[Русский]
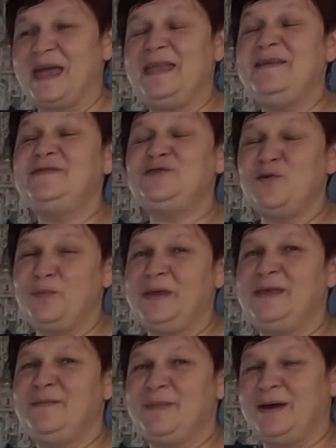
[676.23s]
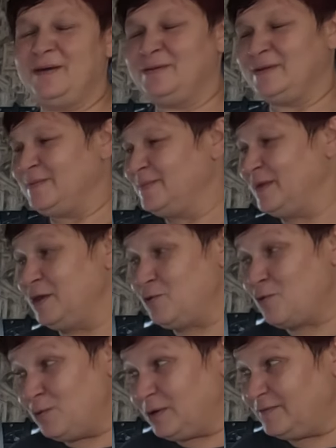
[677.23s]
Они все понимают. И
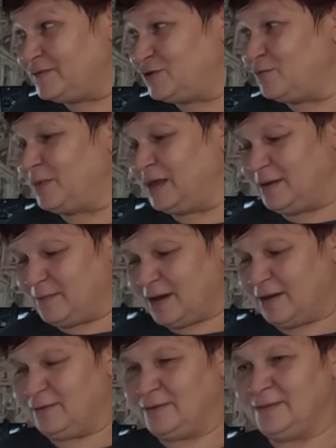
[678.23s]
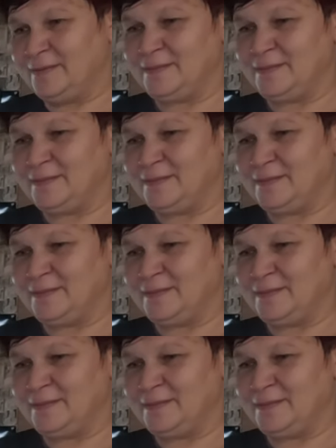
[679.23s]
куры все понимают.